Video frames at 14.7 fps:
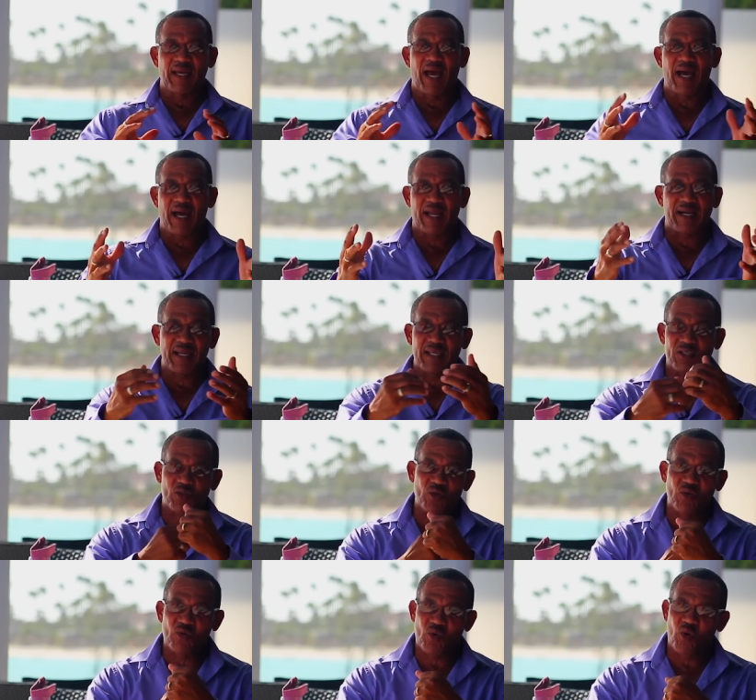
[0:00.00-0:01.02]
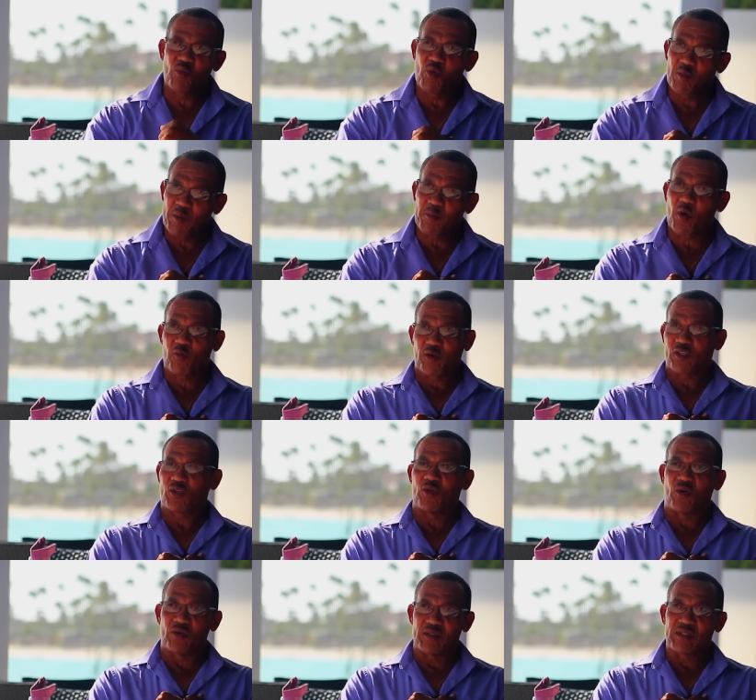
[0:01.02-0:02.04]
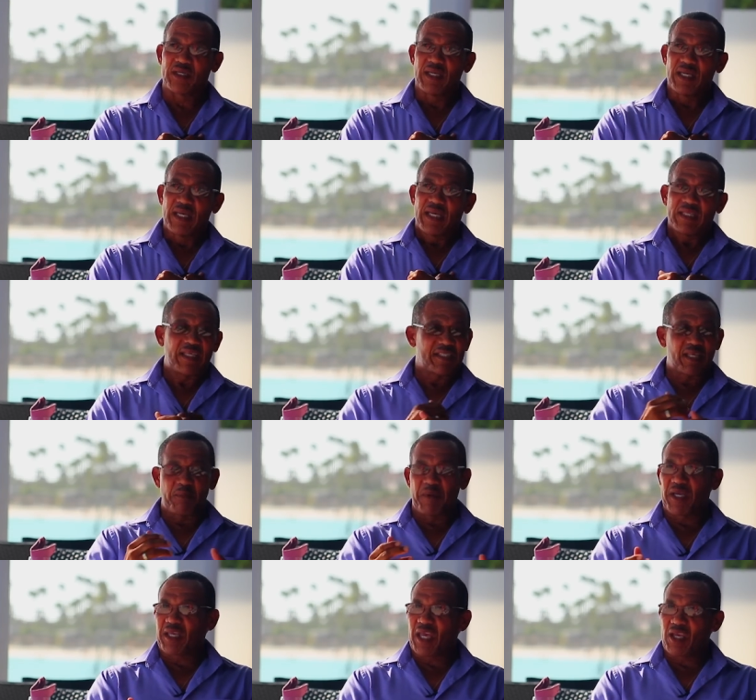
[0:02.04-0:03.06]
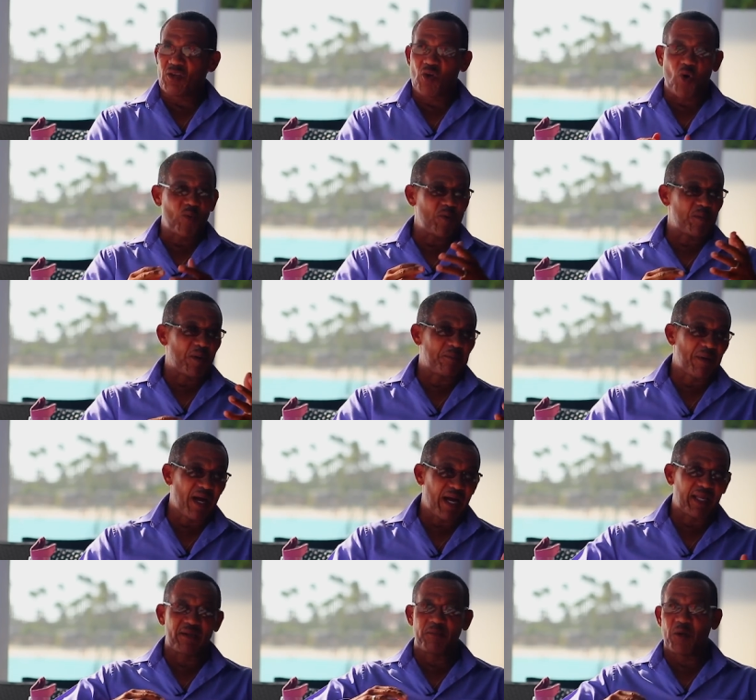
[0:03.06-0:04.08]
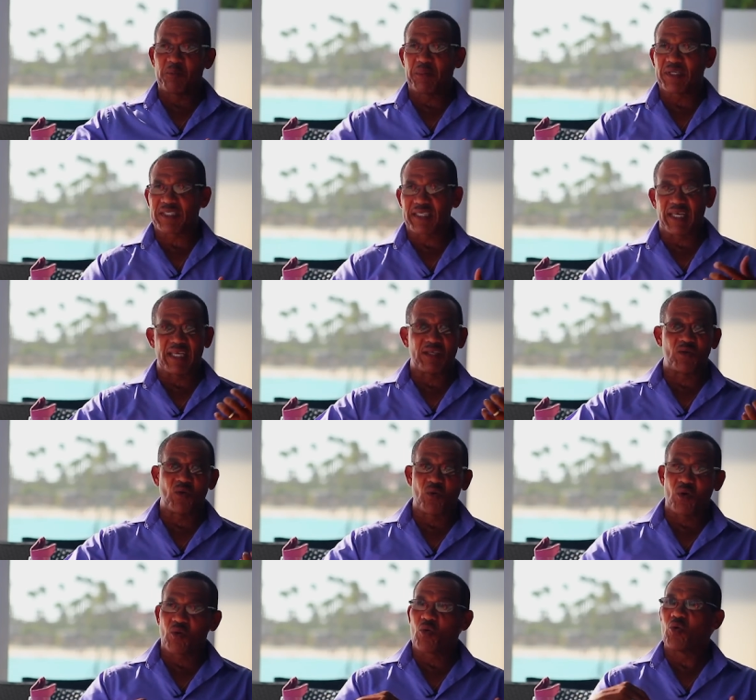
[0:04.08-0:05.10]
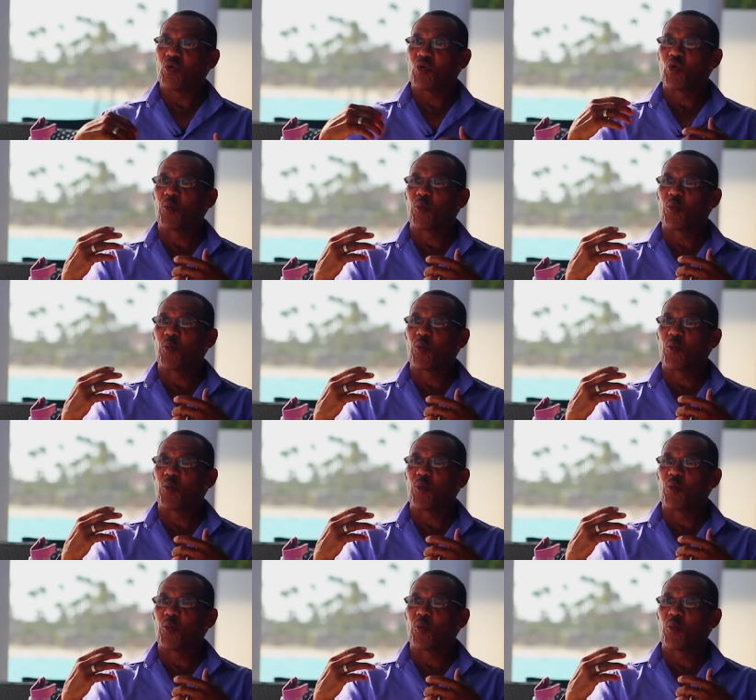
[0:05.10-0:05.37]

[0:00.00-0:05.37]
agarré eso como mi profesión. Como tu profesión. Desde pequeño con mi papá, después empecé yo con el grupo de ¿Y